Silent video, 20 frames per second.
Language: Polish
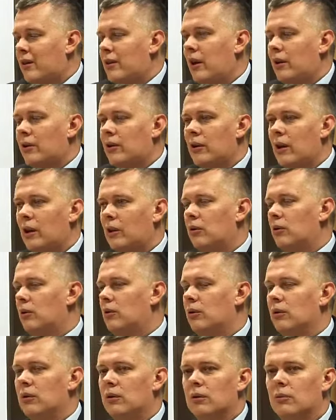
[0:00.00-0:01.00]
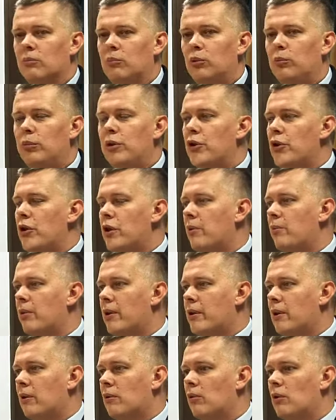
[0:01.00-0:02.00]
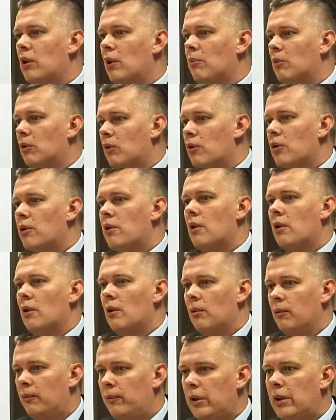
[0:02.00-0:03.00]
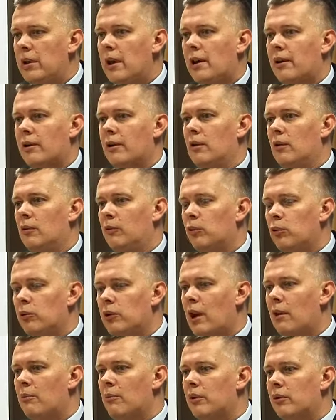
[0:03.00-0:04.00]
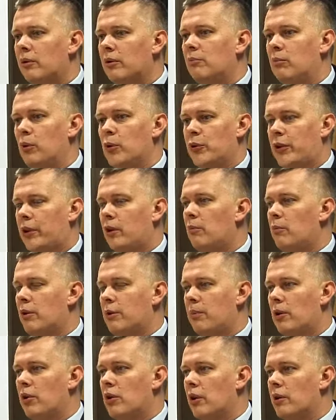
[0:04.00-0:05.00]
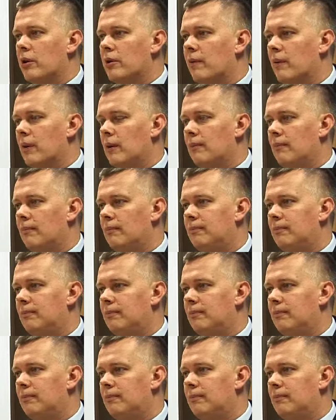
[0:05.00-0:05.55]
zdanie, jak y, publicznie je prezentujemy. To jest filar, fundament polskiego bezpieczeństwa.